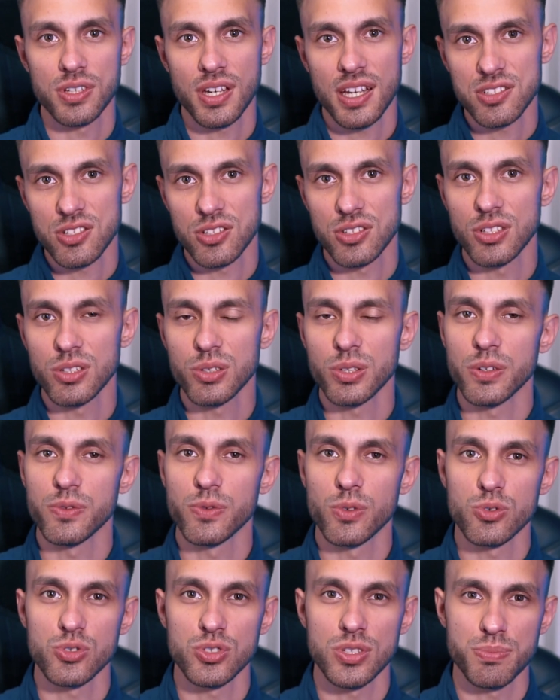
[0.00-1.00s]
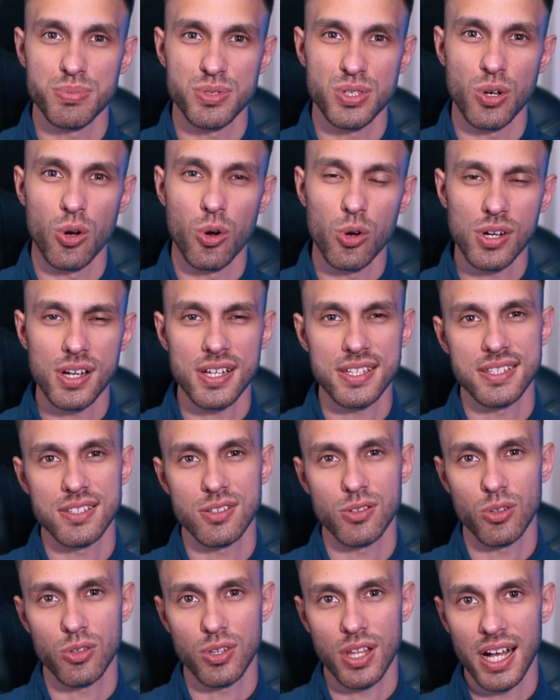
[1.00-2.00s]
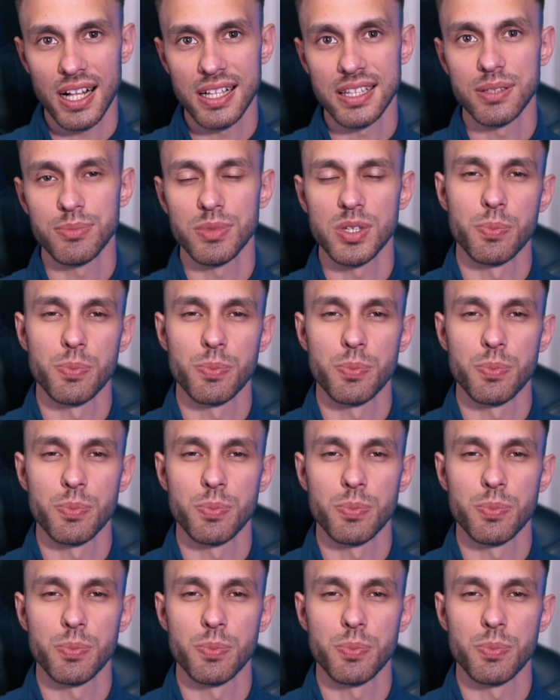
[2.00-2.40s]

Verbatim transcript: raczej tylko i wyłącznie przy okazjonalnym